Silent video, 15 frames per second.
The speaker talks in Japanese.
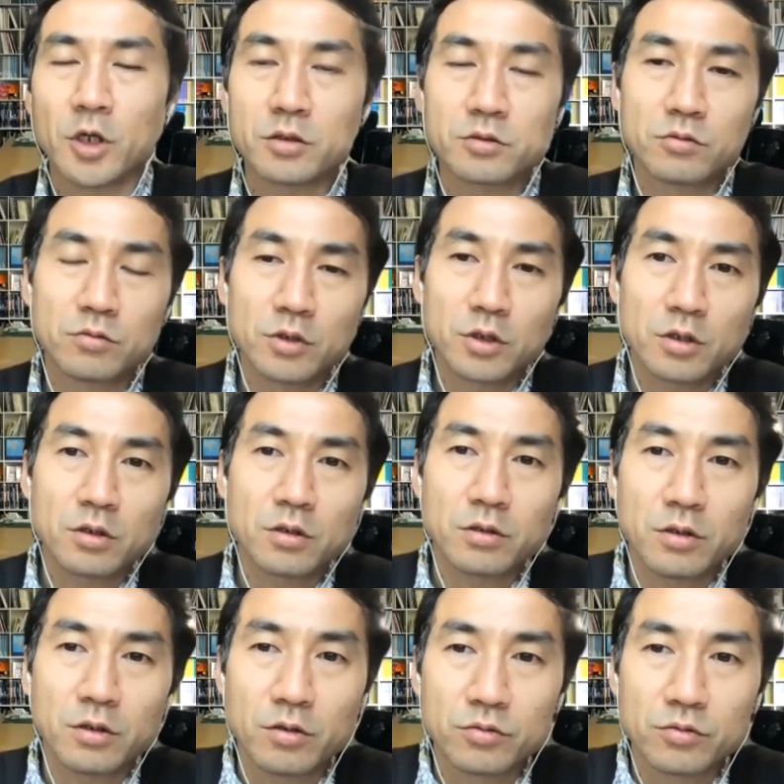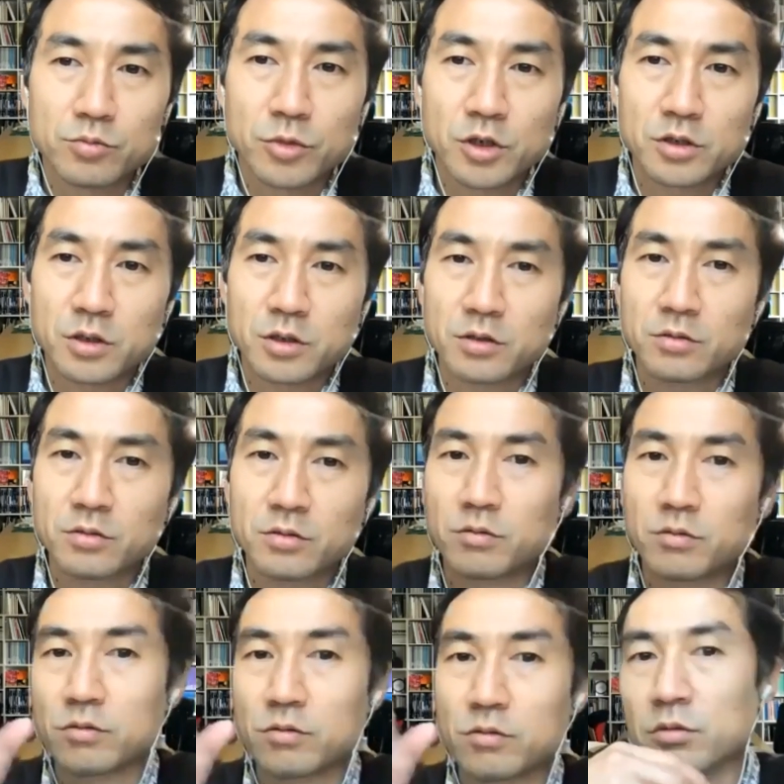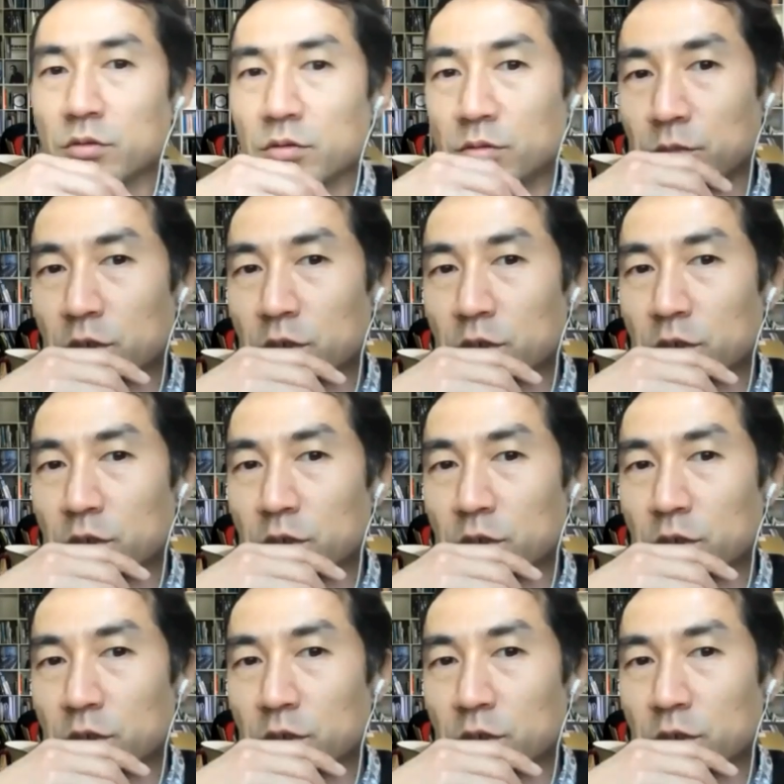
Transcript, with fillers: そんな中で吉村さんの、